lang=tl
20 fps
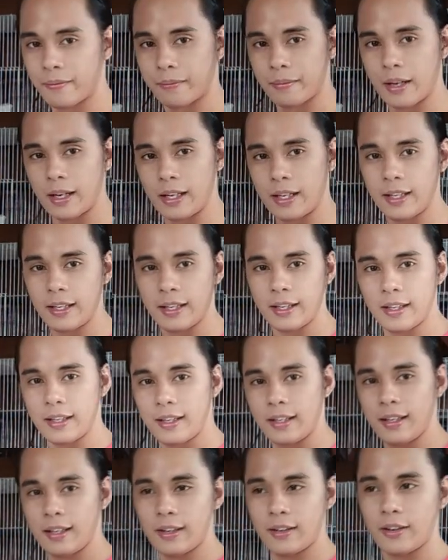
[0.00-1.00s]
Bali,
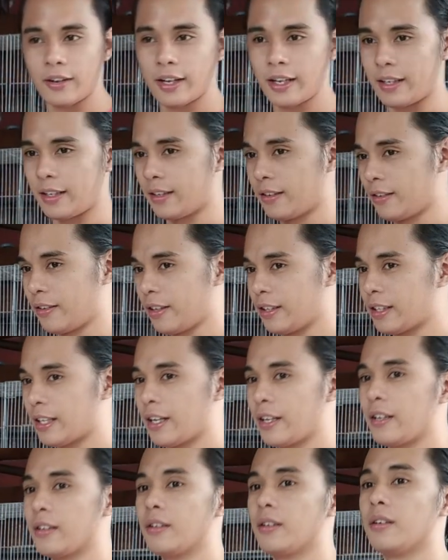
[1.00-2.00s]
okay. Pakita
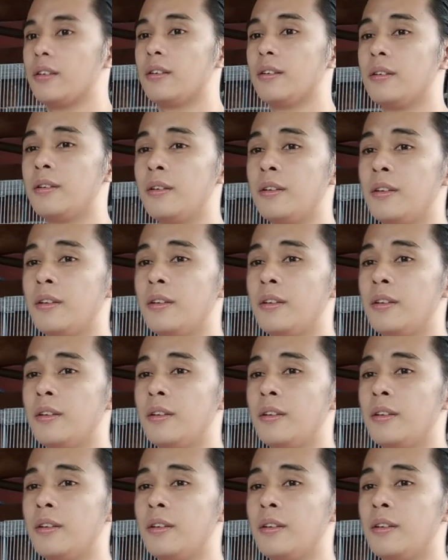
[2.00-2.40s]
tayo ito.